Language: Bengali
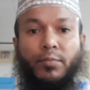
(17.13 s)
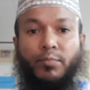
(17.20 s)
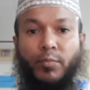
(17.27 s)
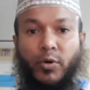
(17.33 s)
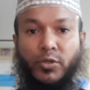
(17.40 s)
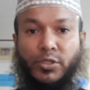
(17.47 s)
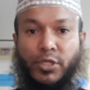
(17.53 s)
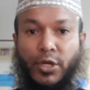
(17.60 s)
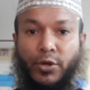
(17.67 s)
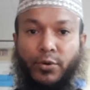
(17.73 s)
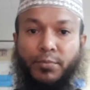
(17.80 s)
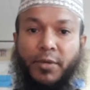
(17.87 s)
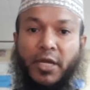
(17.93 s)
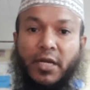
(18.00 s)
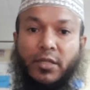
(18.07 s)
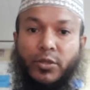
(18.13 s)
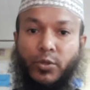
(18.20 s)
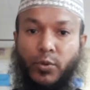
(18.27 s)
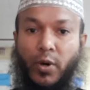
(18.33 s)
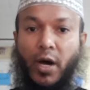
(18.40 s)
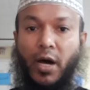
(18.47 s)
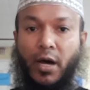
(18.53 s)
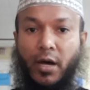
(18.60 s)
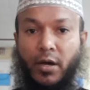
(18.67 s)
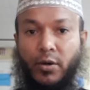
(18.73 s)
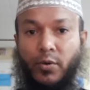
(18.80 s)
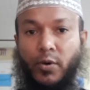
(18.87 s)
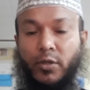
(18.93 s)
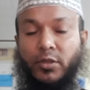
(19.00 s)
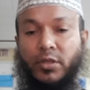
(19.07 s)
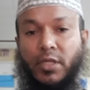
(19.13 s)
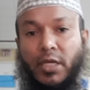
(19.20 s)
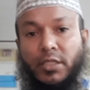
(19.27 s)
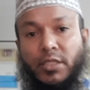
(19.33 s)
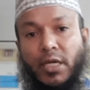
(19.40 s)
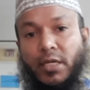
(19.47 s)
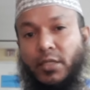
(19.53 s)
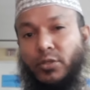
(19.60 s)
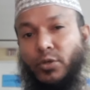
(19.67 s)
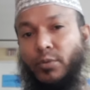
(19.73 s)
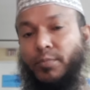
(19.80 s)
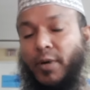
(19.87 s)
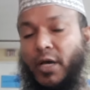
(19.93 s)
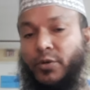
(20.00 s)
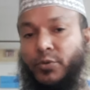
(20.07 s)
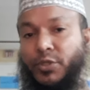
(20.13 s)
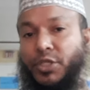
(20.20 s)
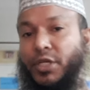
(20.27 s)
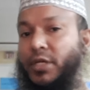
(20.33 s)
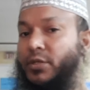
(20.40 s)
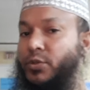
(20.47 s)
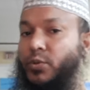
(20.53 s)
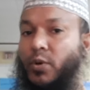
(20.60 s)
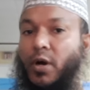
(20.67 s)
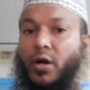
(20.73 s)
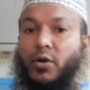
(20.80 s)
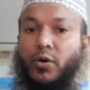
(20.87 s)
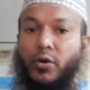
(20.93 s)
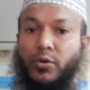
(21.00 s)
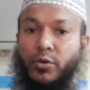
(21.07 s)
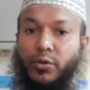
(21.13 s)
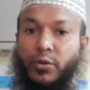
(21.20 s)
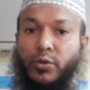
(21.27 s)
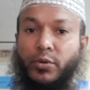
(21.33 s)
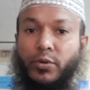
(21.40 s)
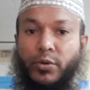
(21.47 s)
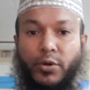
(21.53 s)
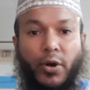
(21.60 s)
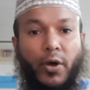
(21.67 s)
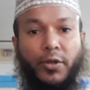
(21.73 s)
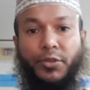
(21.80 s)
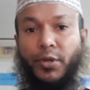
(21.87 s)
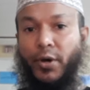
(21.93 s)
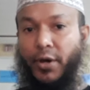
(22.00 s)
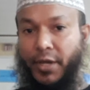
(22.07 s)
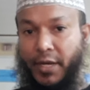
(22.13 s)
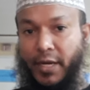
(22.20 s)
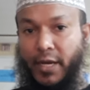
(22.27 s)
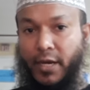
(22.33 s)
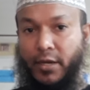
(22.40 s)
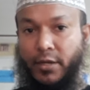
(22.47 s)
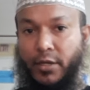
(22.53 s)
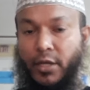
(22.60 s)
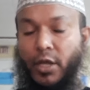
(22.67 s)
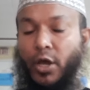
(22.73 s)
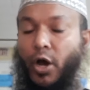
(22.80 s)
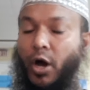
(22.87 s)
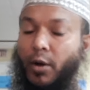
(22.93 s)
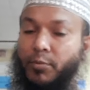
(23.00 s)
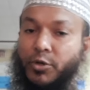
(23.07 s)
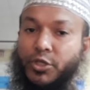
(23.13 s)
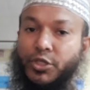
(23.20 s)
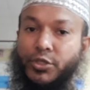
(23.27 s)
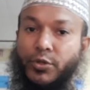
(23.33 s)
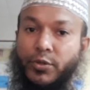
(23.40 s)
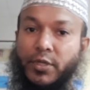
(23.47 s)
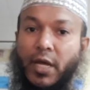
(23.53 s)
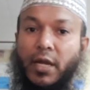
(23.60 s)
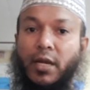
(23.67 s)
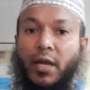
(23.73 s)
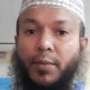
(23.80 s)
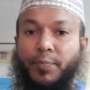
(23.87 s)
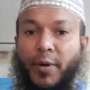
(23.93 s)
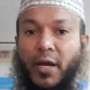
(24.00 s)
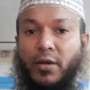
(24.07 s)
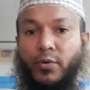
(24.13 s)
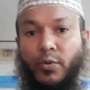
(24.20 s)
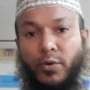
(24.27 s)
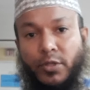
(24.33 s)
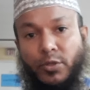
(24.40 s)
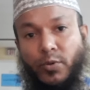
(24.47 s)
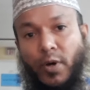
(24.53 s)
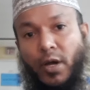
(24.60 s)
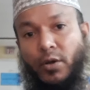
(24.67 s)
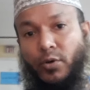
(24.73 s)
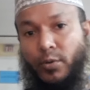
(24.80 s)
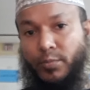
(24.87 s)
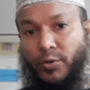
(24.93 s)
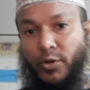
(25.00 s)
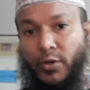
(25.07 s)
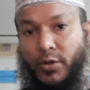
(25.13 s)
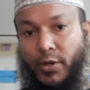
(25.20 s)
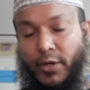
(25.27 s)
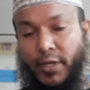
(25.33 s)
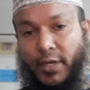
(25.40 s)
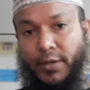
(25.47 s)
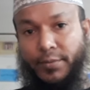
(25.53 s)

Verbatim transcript: মজলুমের দোয়া অত্যাচারিত মানুষের দোয়া কখনো রদ হয় না অবশ্যই আল্লাপাক ওই দোয়া কবুল করে